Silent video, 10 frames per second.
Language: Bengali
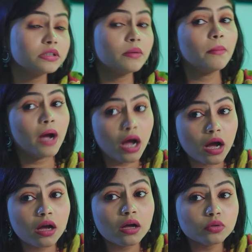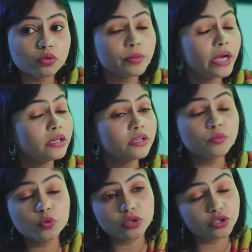যে মা তুমি এই নিয়ম
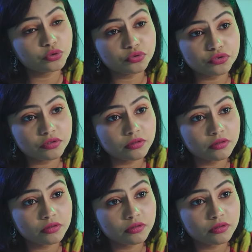কোথায় শুনছো